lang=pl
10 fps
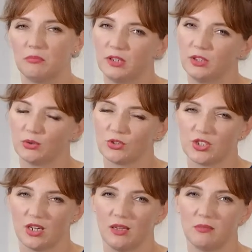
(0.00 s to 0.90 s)
będą
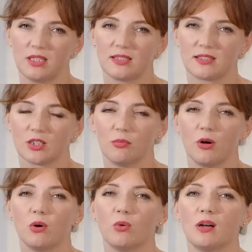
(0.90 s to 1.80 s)
się między
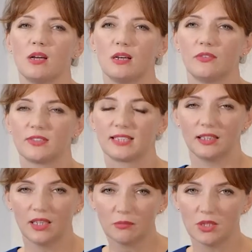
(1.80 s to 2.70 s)
sobą
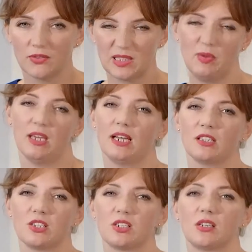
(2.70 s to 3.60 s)
wzajemnie
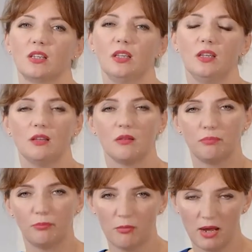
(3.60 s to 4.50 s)
wspierać i
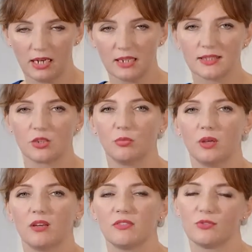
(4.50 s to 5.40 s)
pomagać
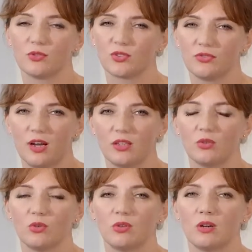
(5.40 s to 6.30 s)
sobie w
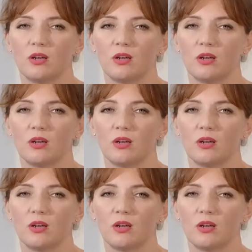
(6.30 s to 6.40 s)
usuwaniu